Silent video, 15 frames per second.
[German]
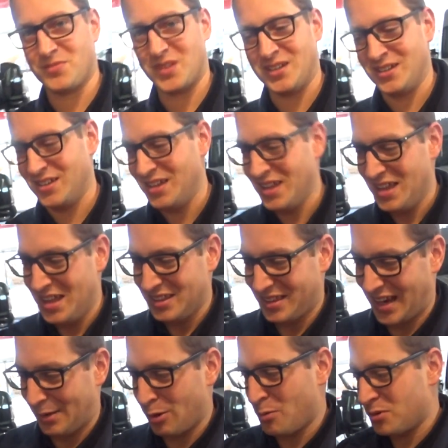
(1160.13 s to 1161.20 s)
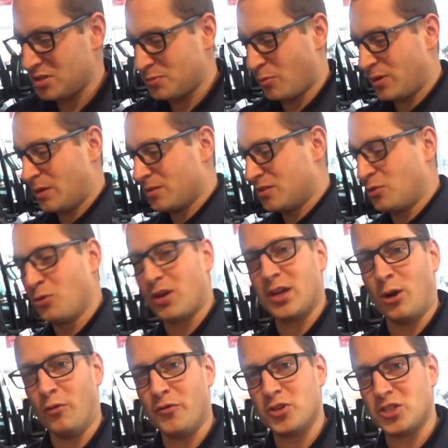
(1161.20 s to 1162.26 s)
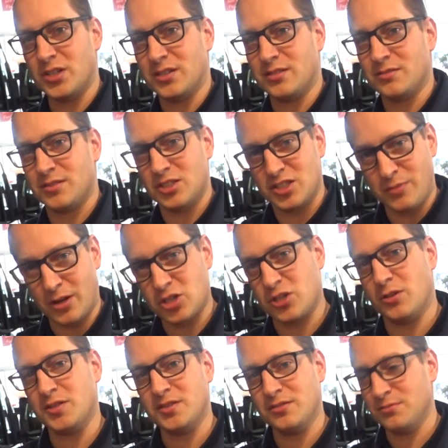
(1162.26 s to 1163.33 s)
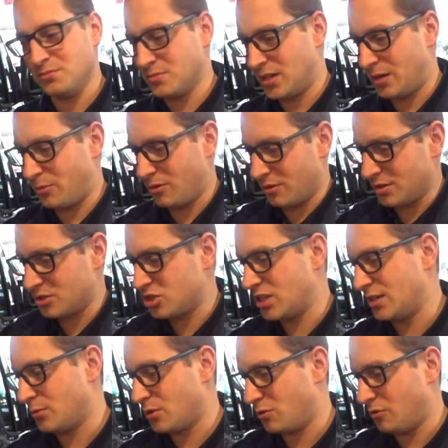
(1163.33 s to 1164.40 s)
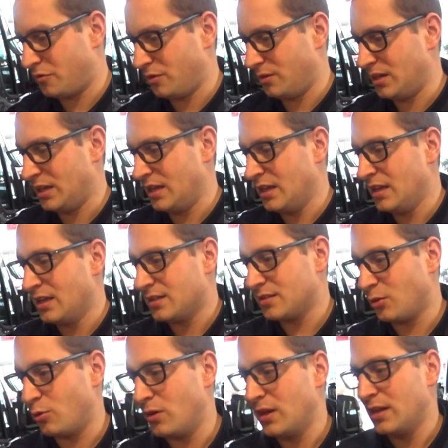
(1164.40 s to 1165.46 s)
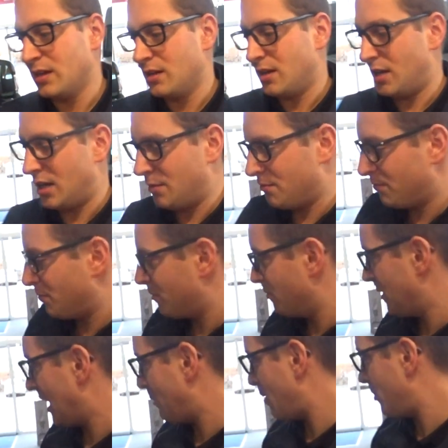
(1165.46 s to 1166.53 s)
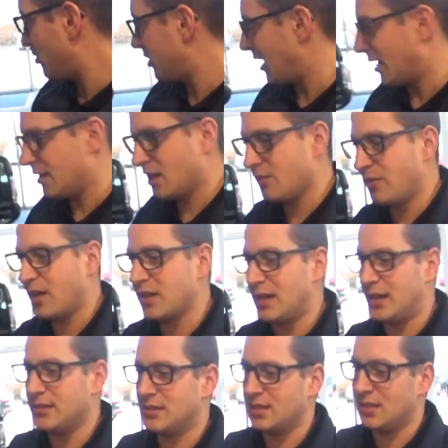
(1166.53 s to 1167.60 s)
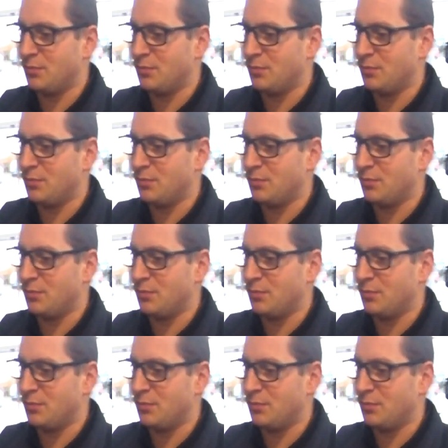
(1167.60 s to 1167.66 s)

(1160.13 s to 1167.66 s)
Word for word: Ja. Dann habe ich immer noch das Problem, dass die Tür hier offen steht. Sie ist zwar geschlossen, aber es steht immer noch offen. So, ähm, wir haben aber noch eine andere Variante.